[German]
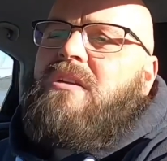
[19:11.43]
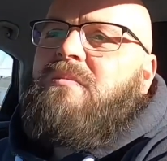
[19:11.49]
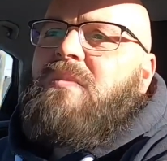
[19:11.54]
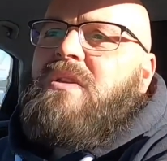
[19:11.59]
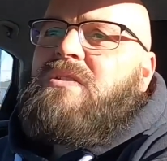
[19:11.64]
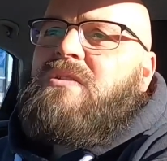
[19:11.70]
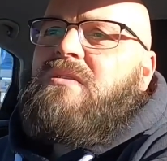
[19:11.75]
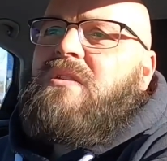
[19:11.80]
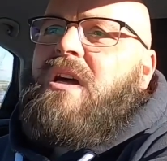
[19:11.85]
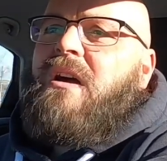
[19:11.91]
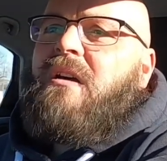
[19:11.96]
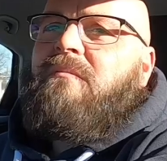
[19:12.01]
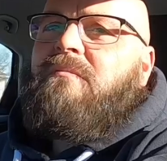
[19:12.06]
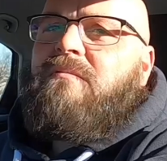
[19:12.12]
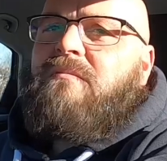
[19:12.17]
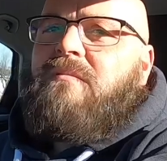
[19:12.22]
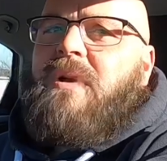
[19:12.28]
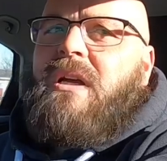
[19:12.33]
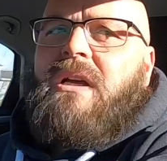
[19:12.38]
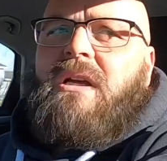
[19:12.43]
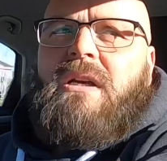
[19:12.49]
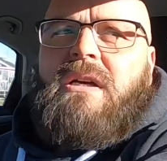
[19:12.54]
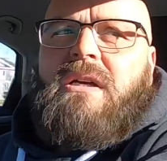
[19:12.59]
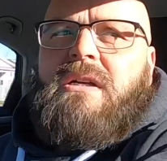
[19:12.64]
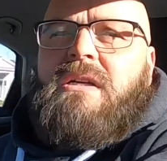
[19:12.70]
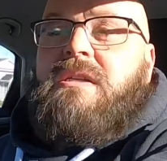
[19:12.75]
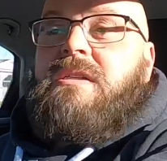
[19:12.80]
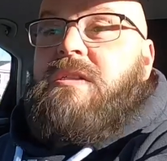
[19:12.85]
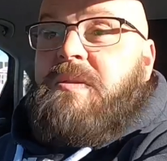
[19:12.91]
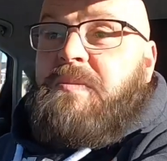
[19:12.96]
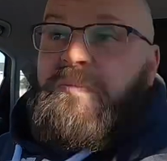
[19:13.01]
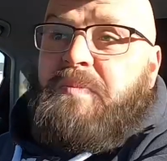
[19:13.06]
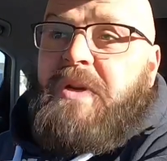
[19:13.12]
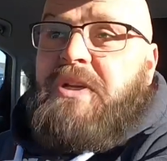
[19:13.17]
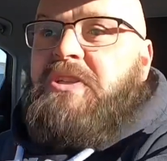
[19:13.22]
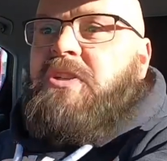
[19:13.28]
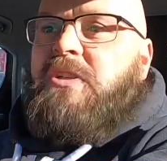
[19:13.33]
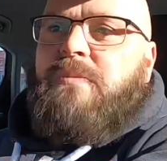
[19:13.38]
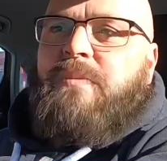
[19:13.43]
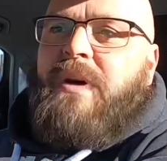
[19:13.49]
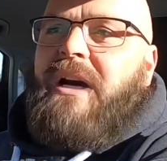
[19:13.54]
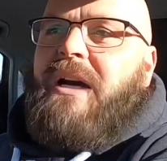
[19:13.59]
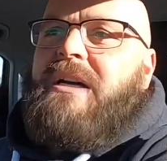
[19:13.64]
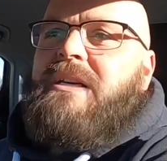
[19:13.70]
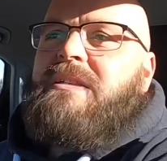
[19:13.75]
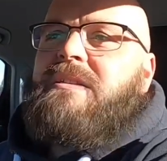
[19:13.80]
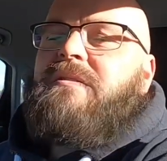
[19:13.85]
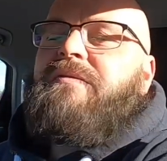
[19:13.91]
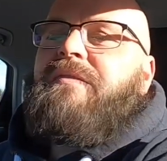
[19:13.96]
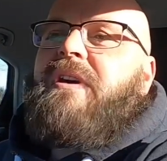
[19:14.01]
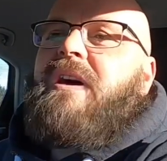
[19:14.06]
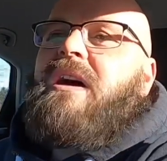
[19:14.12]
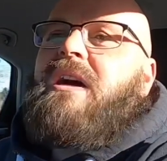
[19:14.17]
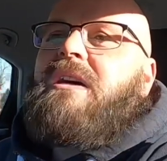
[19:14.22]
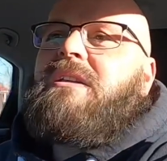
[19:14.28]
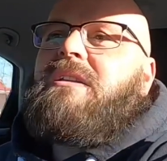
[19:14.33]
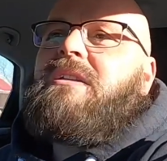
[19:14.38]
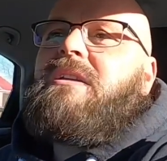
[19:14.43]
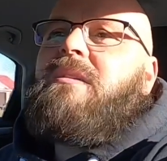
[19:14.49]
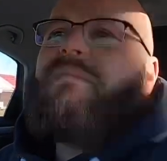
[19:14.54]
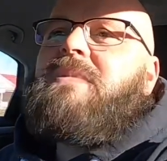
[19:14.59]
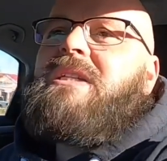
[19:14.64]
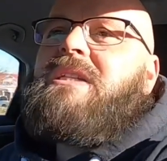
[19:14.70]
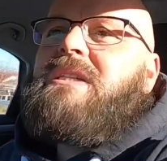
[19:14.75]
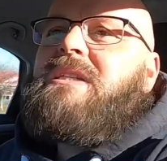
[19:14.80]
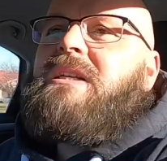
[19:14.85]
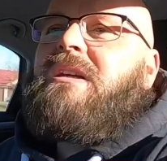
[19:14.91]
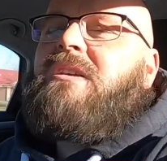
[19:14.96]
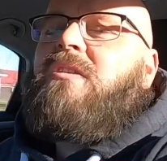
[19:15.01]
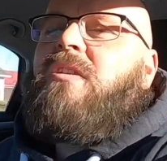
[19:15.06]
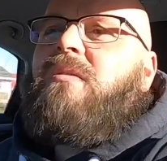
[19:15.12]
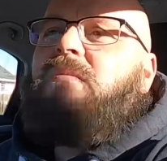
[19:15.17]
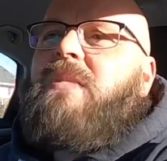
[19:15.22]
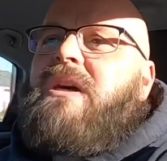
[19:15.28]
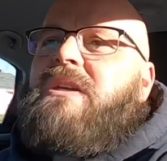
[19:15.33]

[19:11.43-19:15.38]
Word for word: nochmal so nach einem Special-Preis gefragt, dann haben die gesagt, komm,